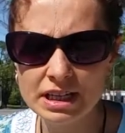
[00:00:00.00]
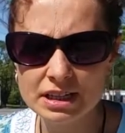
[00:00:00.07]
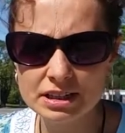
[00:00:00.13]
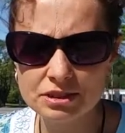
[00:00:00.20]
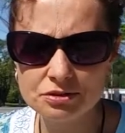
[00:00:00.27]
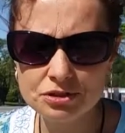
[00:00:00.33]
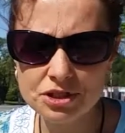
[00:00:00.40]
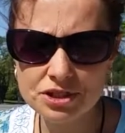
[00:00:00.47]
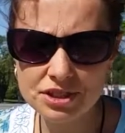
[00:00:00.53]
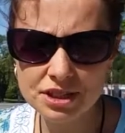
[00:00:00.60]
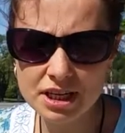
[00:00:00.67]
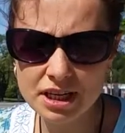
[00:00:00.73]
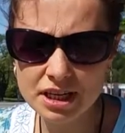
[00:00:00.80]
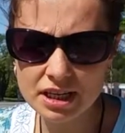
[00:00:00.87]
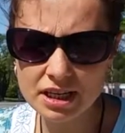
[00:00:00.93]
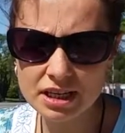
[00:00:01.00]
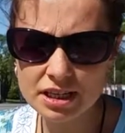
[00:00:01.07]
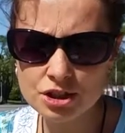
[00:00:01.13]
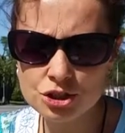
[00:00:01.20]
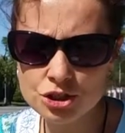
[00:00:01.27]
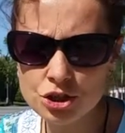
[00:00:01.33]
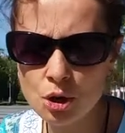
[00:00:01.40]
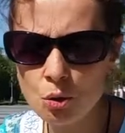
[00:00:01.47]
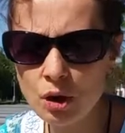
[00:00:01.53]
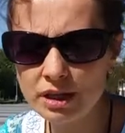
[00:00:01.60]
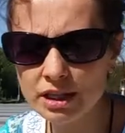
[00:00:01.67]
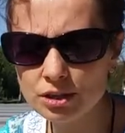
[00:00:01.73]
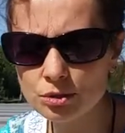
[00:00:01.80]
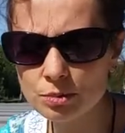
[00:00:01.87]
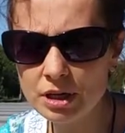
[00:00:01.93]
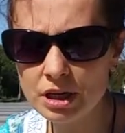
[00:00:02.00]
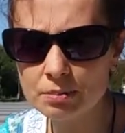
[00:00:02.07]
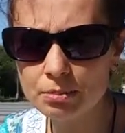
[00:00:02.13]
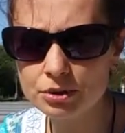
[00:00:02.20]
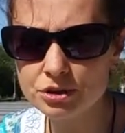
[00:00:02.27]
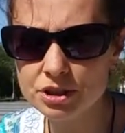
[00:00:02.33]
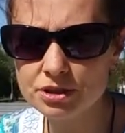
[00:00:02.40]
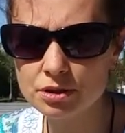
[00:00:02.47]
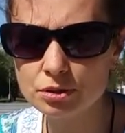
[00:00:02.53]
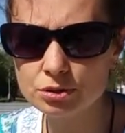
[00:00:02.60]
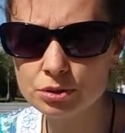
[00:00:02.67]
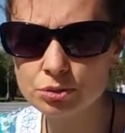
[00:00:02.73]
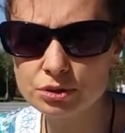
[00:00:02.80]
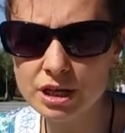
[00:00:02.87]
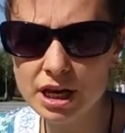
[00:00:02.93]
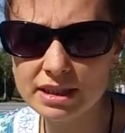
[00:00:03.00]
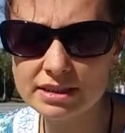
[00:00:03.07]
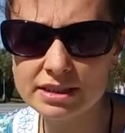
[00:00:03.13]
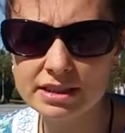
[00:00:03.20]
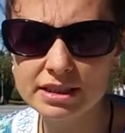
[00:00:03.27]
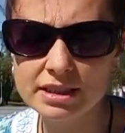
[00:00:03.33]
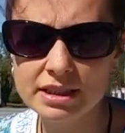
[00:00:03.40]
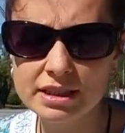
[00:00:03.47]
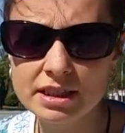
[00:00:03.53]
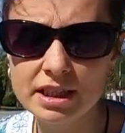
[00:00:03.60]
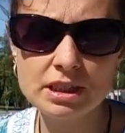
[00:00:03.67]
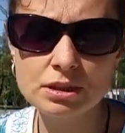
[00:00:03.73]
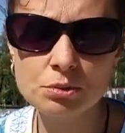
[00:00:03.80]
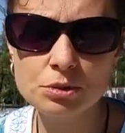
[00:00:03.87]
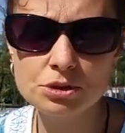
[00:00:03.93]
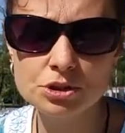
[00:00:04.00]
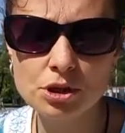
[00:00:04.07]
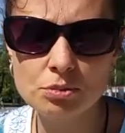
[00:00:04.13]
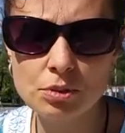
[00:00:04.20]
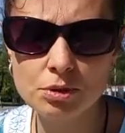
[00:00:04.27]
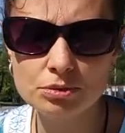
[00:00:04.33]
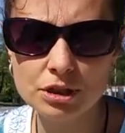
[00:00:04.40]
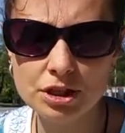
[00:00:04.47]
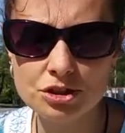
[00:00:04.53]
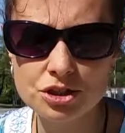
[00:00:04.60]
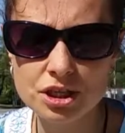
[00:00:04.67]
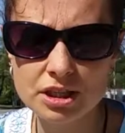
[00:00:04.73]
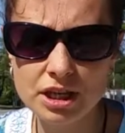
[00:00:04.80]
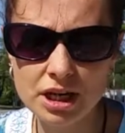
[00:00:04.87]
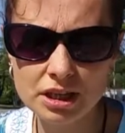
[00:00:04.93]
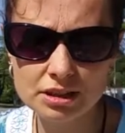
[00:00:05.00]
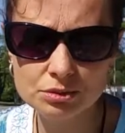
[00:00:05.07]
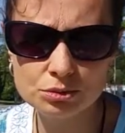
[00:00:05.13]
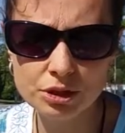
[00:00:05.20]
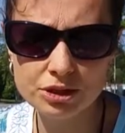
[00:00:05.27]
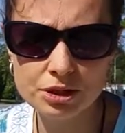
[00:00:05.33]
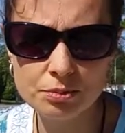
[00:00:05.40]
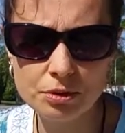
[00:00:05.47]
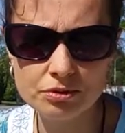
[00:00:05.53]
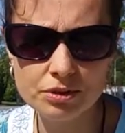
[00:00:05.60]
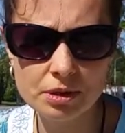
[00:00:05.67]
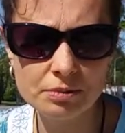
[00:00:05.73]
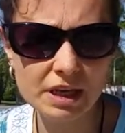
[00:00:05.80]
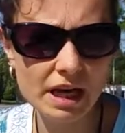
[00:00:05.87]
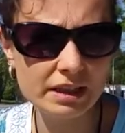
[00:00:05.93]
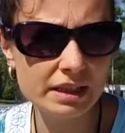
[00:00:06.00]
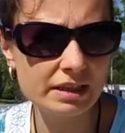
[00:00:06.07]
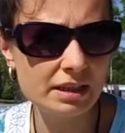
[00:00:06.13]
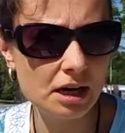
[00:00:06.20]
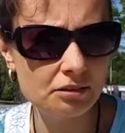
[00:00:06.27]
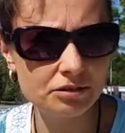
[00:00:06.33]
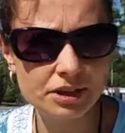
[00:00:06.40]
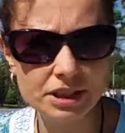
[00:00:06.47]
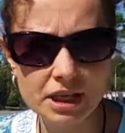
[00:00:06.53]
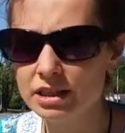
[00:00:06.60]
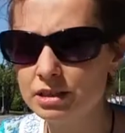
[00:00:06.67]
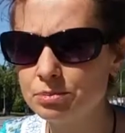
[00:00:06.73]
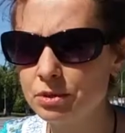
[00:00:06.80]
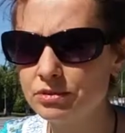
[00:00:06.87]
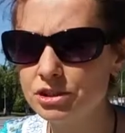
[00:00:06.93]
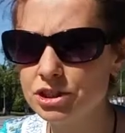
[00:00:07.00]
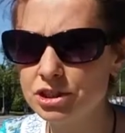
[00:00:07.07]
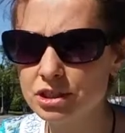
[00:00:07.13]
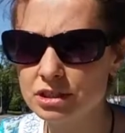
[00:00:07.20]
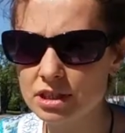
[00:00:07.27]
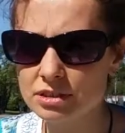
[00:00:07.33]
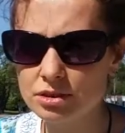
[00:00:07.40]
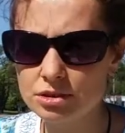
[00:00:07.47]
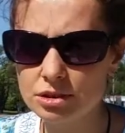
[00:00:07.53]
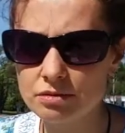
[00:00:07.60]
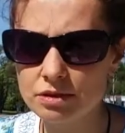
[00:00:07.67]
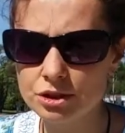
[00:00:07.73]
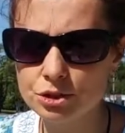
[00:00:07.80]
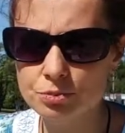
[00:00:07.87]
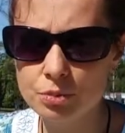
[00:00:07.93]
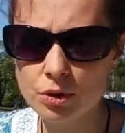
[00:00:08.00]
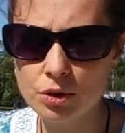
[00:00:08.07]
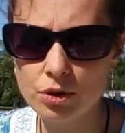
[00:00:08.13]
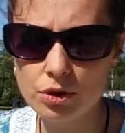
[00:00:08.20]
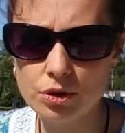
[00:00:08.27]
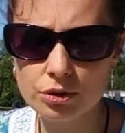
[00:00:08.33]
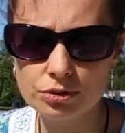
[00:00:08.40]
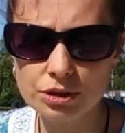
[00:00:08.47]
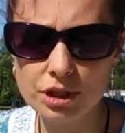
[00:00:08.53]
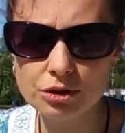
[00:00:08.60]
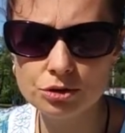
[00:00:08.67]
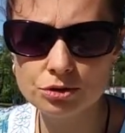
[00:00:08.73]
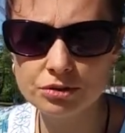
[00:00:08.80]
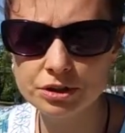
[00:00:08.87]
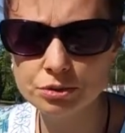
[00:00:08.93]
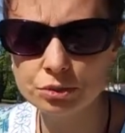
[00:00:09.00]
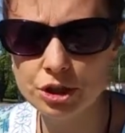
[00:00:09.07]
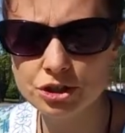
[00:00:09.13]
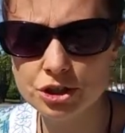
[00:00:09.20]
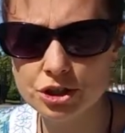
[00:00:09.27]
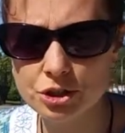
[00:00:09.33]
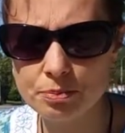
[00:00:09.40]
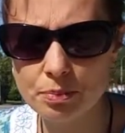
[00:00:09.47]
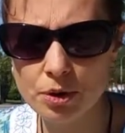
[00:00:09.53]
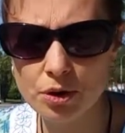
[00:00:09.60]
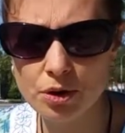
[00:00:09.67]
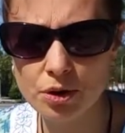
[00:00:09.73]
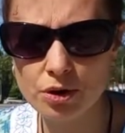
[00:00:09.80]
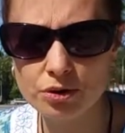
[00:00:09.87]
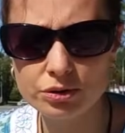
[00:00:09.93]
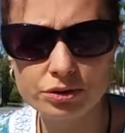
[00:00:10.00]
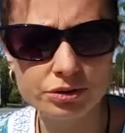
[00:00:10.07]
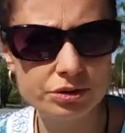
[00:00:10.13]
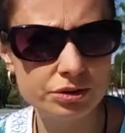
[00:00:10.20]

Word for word: E, wszystkie zioła ja dobieram podczas konsultacji z daną osobą, także ja tutaj nie powiem, jakie dawki e, powinniście zastosować, bo tego dowiadujecie się po